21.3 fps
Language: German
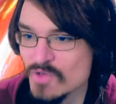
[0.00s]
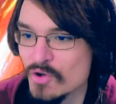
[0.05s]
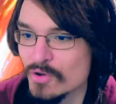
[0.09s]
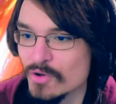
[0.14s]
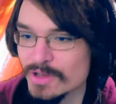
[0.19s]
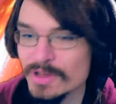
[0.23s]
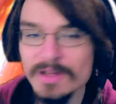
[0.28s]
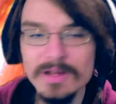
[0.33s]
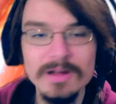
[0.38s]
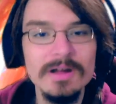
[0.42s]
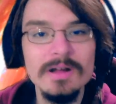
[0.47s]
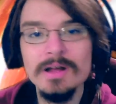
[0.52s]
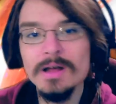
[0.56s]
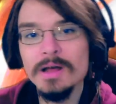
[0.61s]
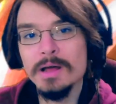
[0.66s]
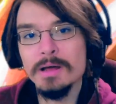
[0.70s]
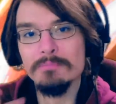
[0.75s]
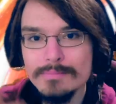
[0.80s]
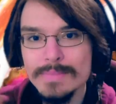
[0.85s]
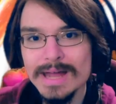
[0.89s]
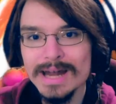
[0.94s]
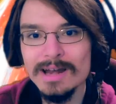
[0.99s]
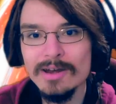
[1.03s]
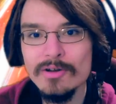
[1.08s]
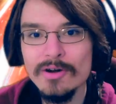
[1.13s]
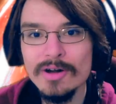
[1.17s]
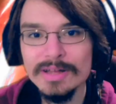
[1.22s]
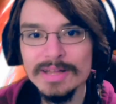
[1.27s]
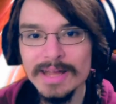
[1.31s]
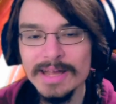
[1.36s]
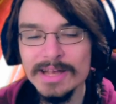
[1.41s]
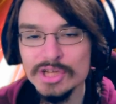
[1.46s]
Okay. Metal
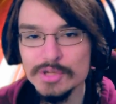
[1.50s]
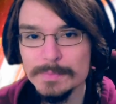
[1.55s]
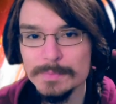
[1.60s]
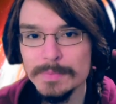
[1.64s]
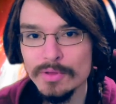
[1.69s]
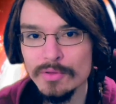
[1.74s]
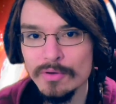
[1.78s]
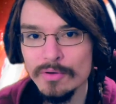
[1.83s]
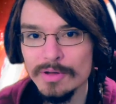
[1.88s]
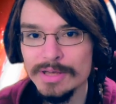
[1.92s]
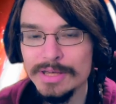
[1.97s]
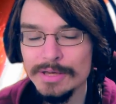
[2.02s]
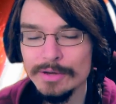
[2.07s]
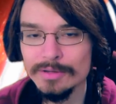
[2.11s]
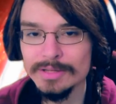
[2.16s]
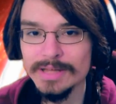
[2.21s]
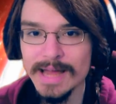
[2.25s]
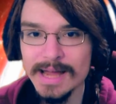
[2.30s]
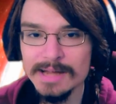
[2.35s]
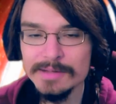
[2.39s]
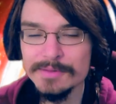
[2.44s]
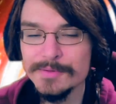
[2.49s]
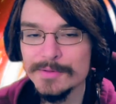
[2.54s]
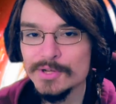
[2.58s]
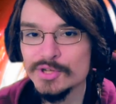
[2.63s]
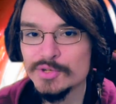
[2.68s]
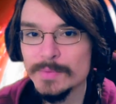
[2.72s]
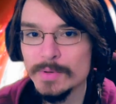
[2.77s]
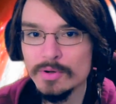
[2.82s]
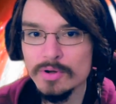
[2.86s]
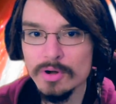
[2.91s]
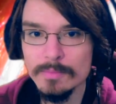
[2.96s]
Leute, ich bin neu hier und
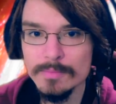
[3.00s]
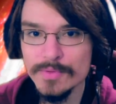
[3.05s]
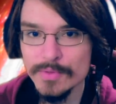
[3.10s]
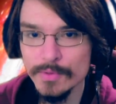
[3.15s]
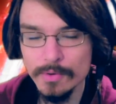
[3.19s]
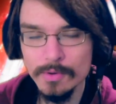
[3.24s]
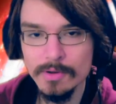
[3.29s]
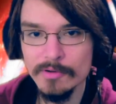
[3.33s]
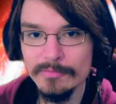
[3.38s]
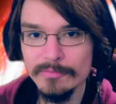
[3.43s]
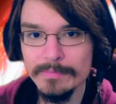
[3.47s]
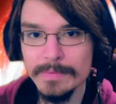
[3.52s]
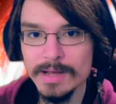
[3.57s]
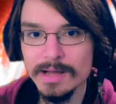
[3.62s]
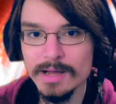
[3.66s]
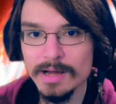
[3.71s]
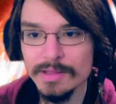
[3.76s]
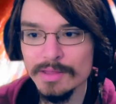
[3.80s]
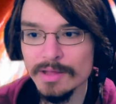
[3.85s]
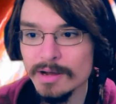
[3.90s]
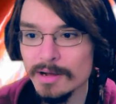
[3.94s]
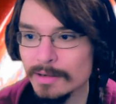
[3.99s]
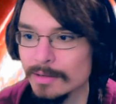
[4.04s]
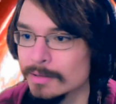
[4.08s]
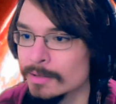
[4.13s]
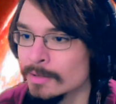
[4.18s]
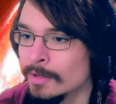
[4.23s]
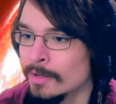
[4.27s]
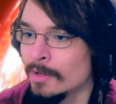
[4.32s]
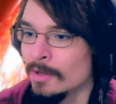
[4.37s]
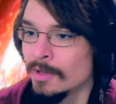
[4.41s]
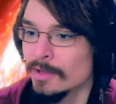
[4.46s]
herzlich willkommen zurück auf meinen Kanal.
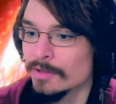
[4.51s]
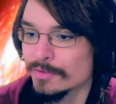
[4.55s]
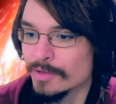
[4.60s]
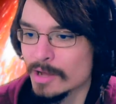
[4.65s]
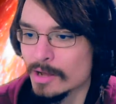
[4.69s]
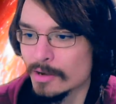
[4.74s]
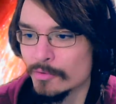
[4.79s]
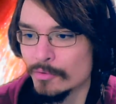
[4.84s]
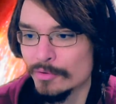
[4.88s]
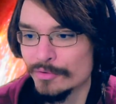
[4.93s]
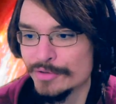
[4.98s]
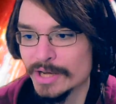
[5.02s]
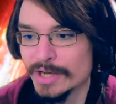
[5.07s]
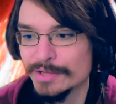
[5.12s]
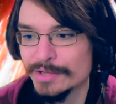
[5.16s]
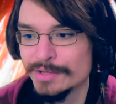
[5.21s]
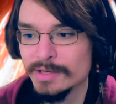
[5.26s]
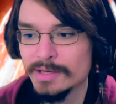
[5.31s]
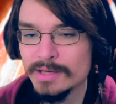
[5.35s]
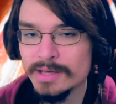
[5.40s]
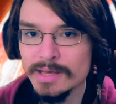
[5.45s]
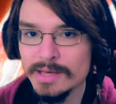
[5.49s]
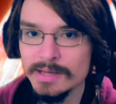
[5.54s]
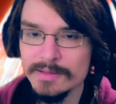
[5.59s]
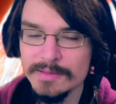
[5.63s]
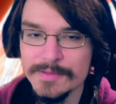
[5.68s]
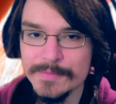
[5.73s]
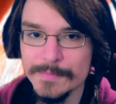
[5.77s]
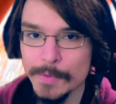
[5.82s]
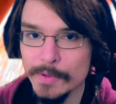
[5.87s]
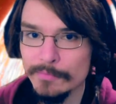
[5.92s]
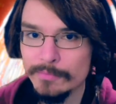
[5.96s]
Drachenlord hatte gegen
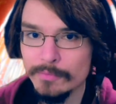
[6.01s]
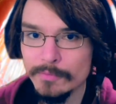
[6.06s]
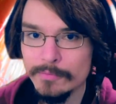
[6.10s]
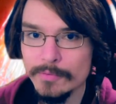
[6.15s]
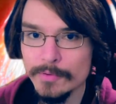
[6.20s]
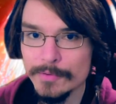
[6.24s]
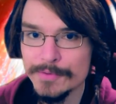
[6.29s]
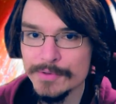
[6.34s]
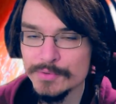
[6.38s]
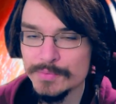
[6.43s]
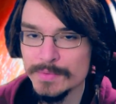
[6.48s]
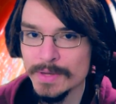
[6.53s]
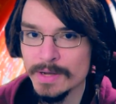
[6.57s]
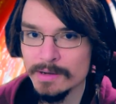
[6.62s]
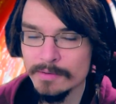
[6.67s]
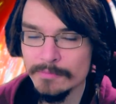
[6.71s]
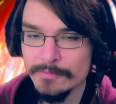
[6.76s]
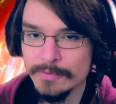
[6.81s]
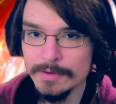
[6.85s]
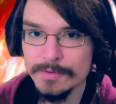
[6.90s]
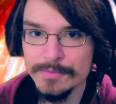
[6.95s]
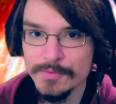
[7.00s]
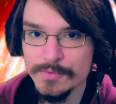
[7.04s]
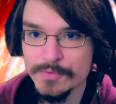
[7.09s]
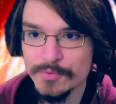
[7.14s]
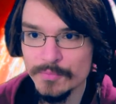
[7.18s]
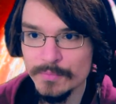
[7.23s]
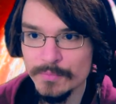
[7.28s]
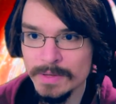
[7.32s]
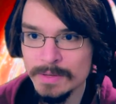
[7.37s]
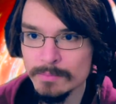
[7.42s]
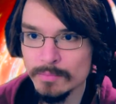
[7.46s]
12.40 Uhr wieder angefangen zu
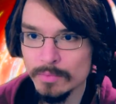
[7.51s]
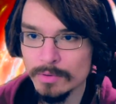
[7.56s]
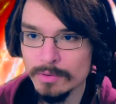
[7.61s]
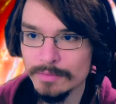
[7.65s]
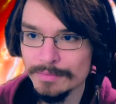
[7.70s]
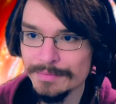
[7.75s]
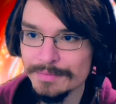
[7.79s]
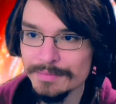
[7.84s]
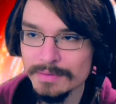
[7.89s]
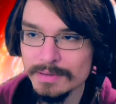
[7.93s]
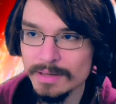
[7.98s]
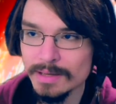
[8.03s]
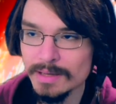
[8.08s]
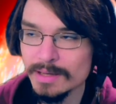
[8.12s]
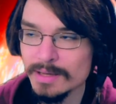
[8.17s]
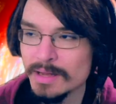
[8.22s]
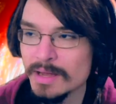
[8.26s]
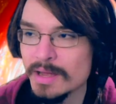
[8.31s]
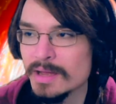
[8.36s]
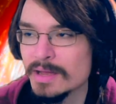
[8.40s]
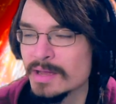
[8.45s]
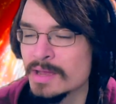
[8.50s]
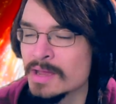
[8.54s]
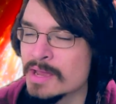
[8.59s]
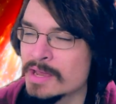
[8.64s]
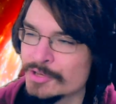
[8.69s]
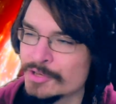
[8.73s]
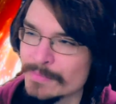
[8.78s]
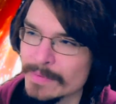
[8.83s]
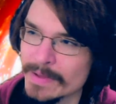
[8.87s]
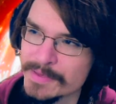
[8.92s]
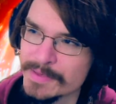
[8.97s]
streamen und äh,
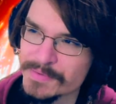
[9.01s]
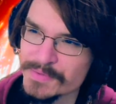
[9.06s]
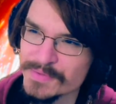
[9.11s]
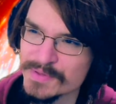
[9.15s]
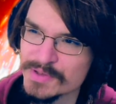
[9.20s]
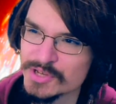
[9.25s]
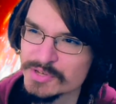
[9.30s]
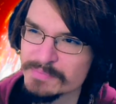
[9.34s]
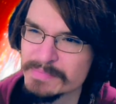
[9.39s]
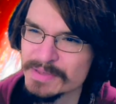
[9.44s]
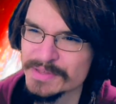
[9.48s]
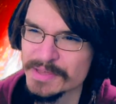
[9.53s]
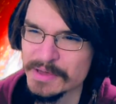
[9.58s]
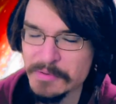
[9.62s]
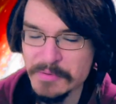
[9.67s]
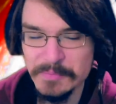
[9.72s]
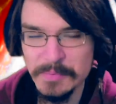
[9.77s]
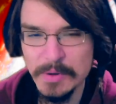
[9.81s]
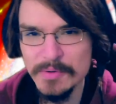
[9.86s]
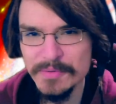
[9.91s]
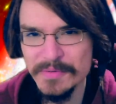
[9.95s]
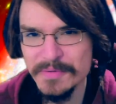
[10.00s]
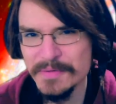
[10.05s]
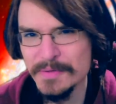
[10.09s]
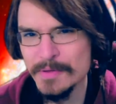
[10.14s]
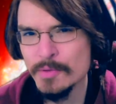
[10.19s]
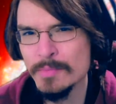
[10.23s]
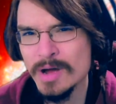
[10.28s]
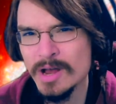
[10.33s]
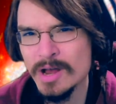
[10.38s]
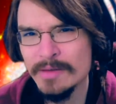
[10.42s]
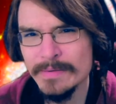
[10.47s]
ich weiß nicht, Mittagspause ist da
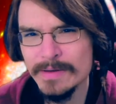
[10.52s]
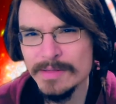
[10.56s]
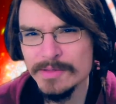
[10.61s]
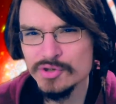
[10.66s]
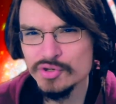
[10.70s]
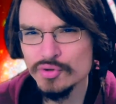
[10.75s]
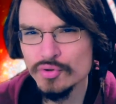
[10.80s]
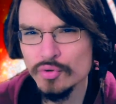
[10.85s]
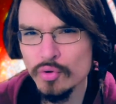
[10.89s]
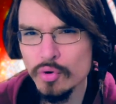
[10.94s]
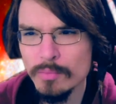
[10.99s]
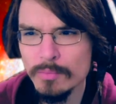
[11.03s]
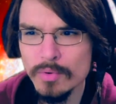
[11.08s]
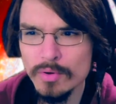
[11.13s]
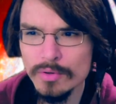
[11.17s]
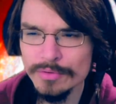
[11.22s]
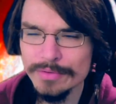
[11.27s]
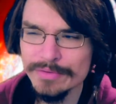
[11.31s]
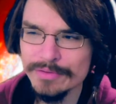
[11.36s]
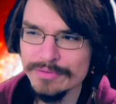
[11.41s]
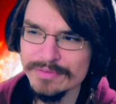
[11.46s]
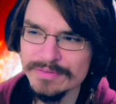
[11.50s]
normalerweise schon rum und